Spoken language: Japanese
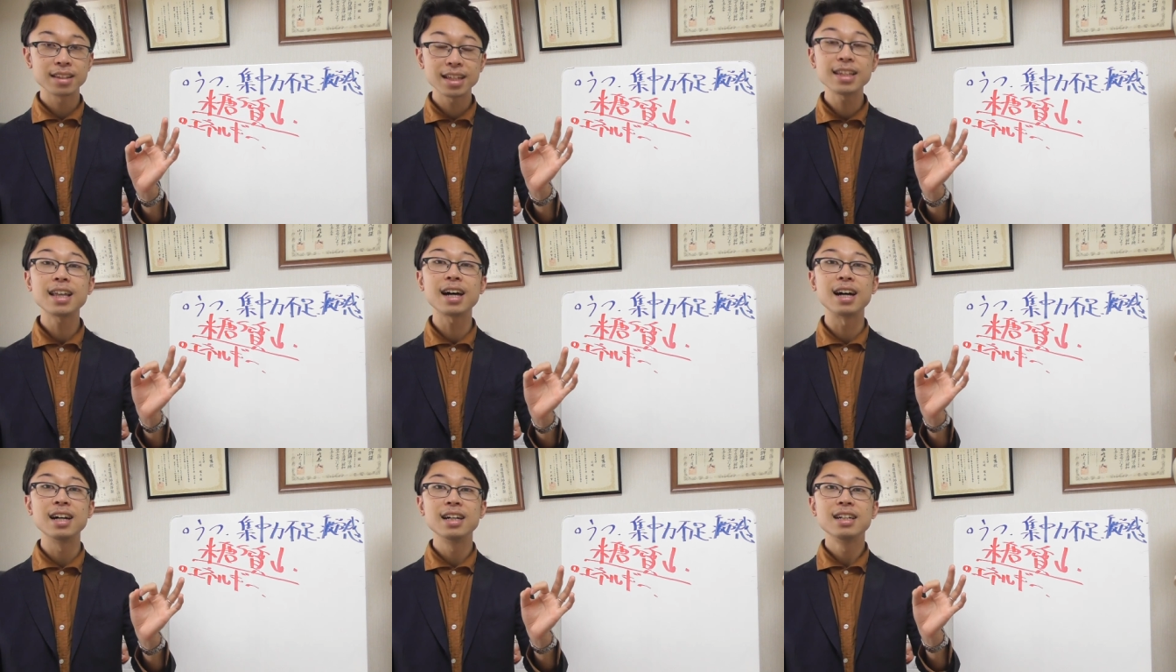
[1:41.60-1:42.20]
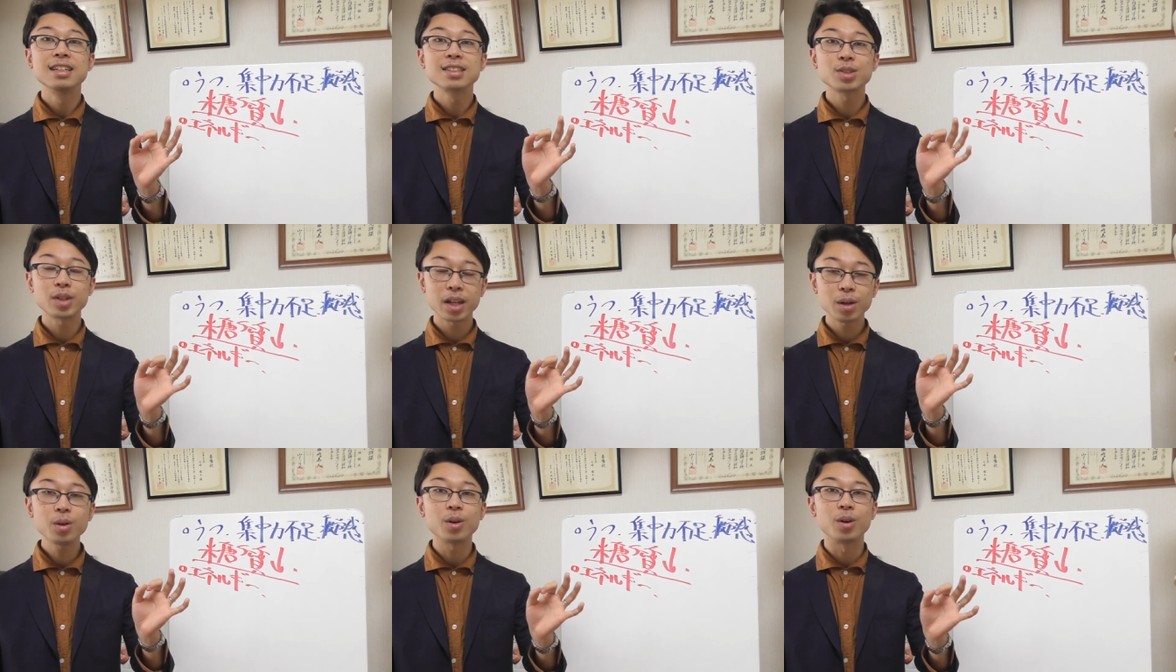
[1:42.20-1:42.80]
ただそ
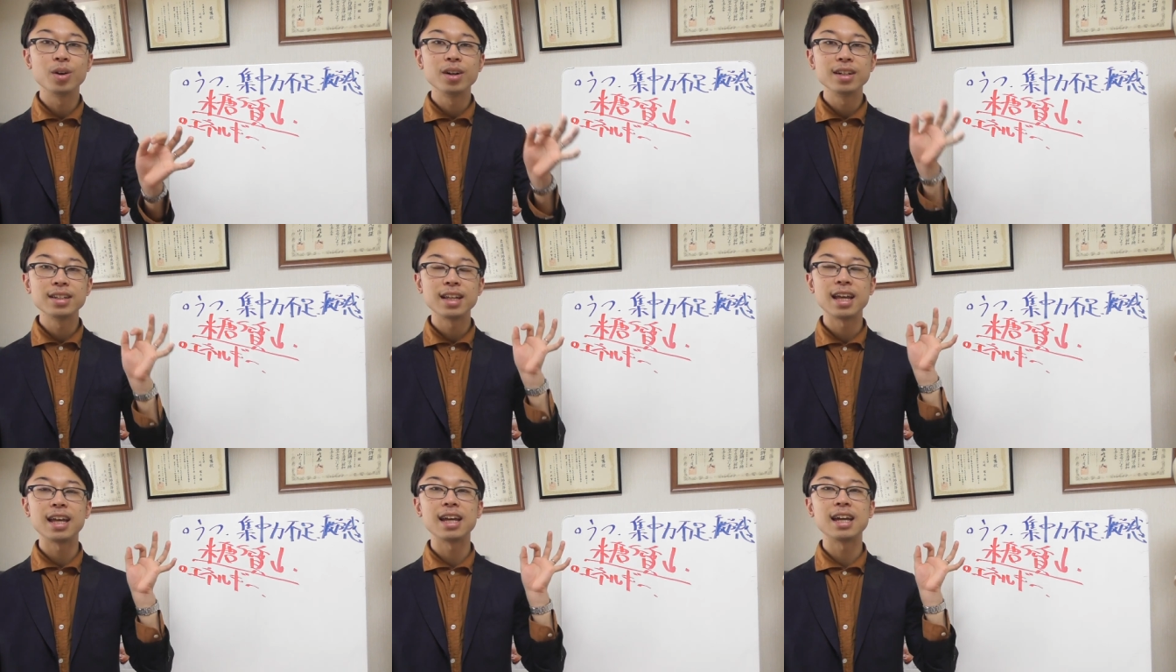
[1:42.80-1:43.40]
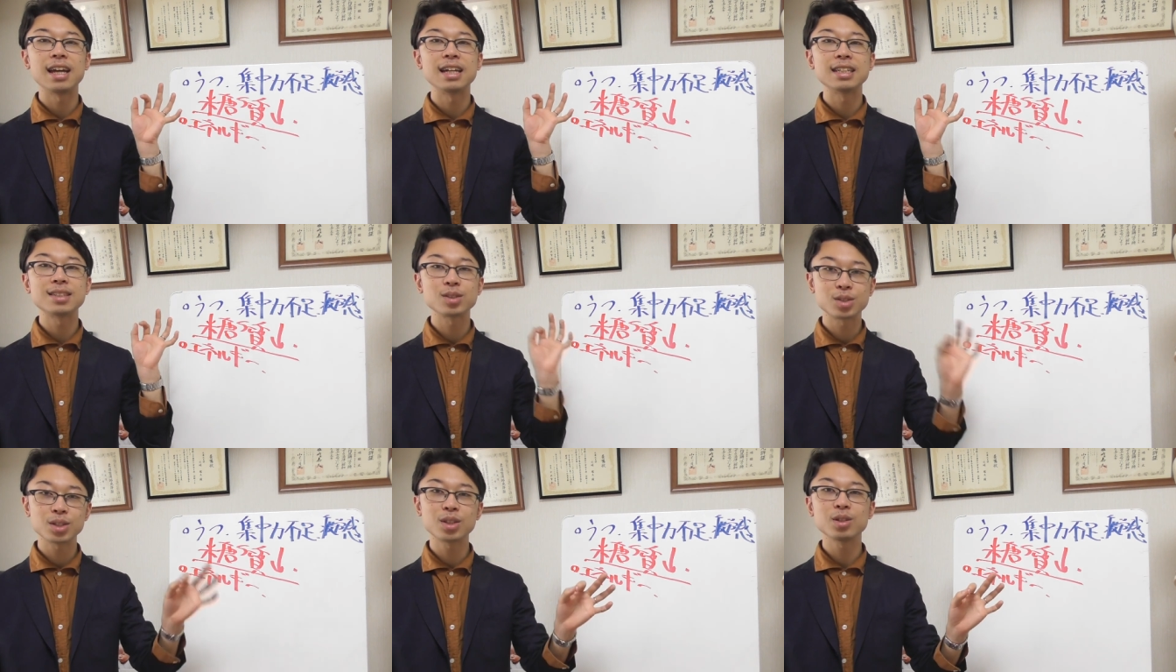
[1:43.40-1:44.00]
れを、えー、
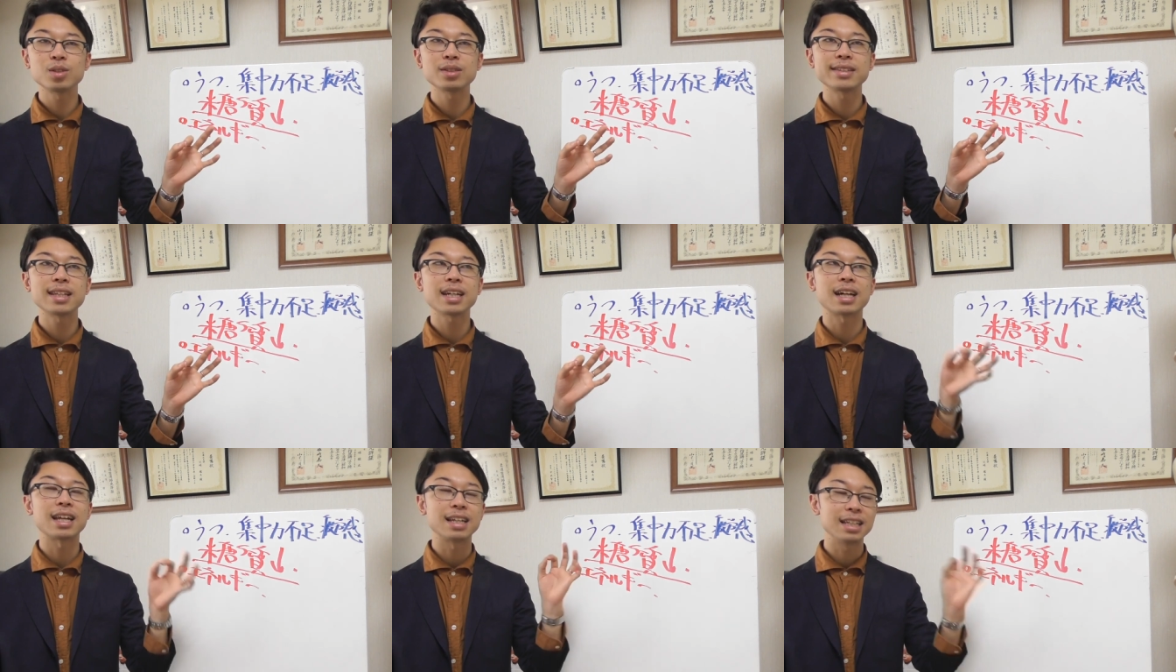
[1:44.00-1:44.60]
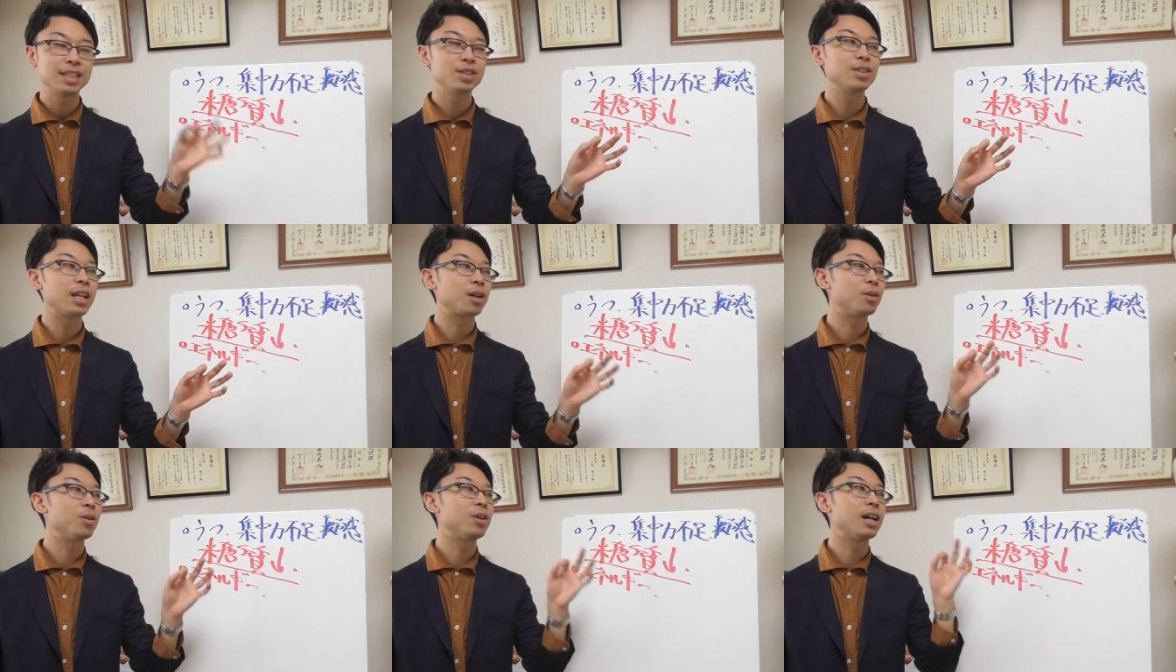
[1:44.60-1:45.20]
卒業してからにじゅう
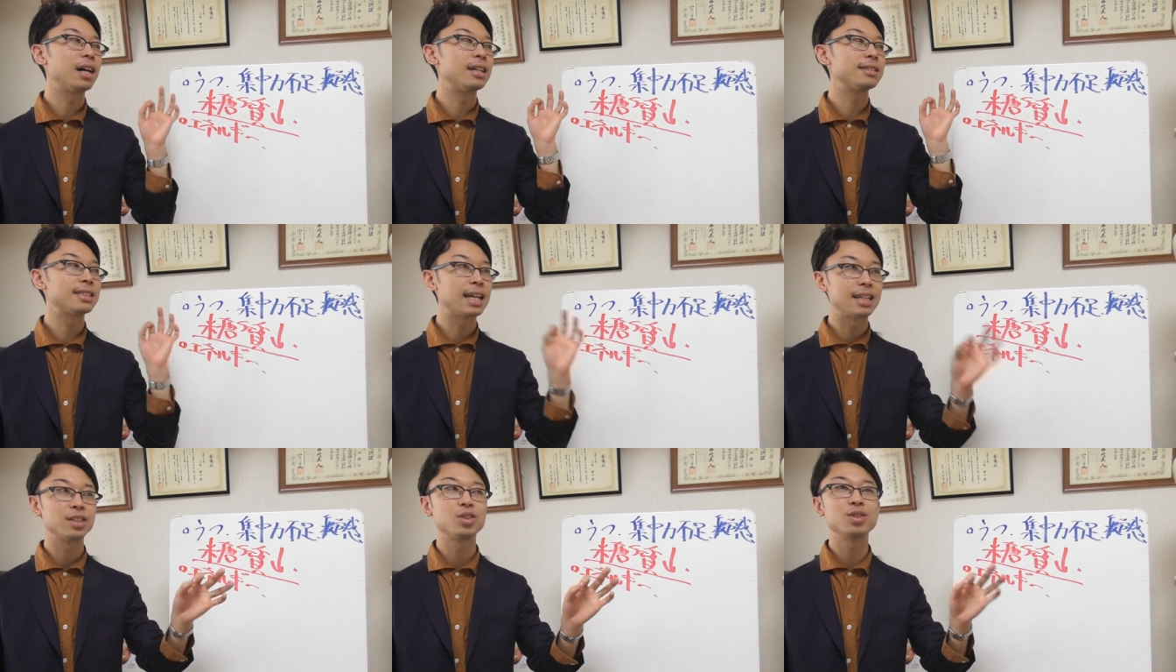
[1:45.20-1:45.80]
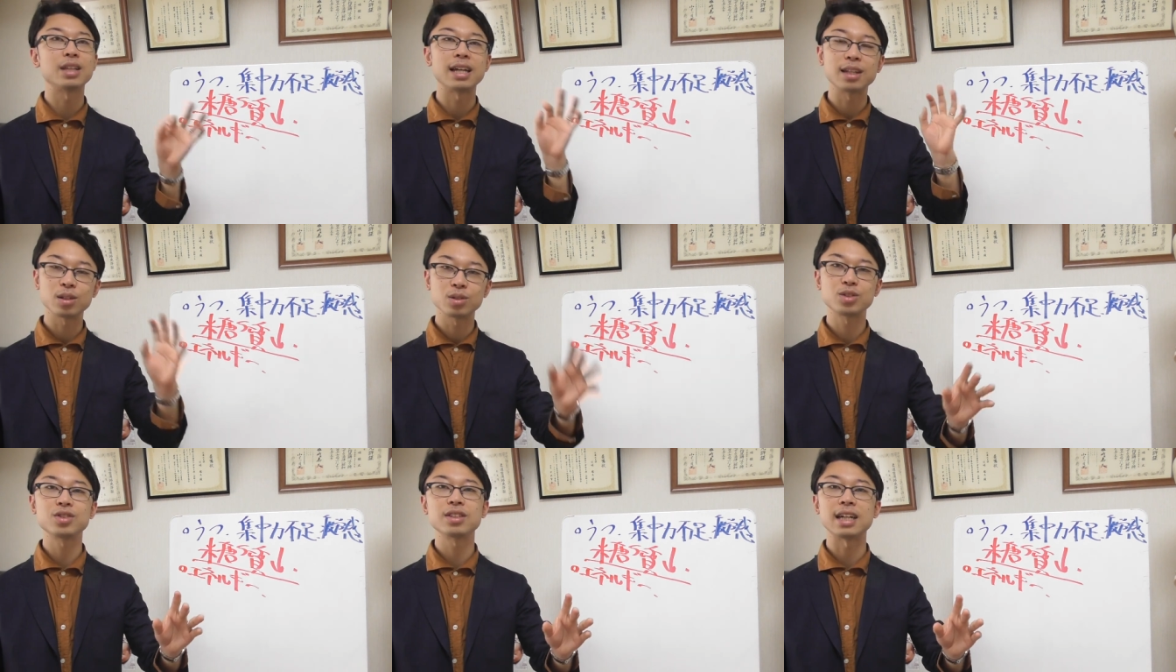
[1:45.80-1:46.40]
だいこうはんさんじゅうだい
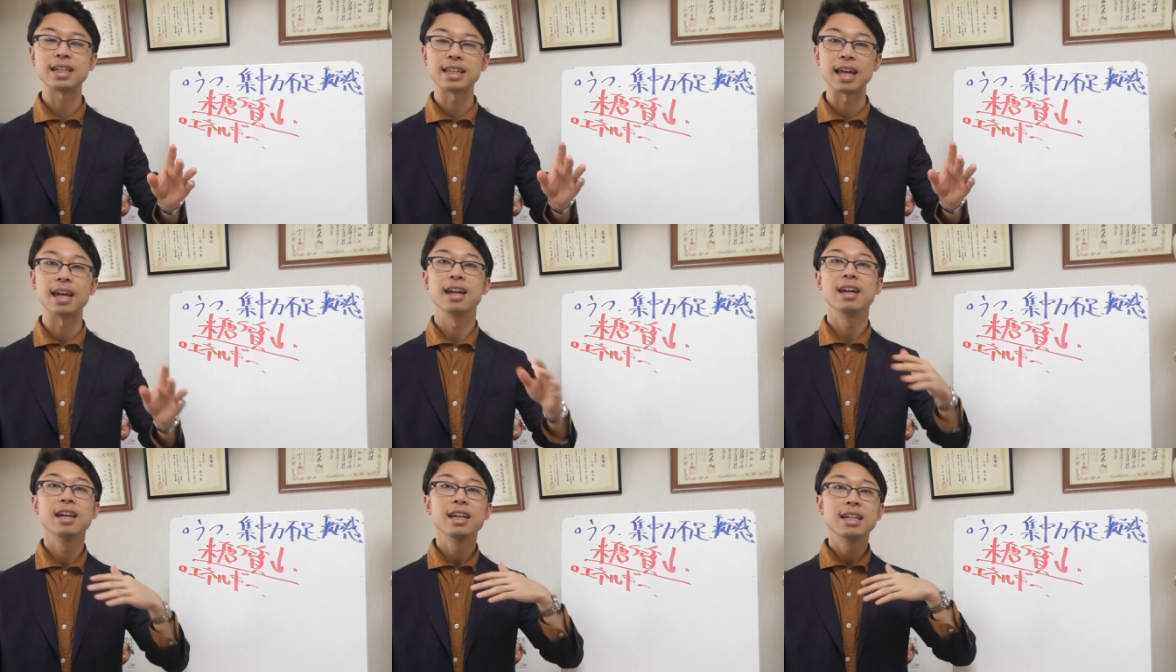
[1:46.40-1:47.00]
よんじゅうだいで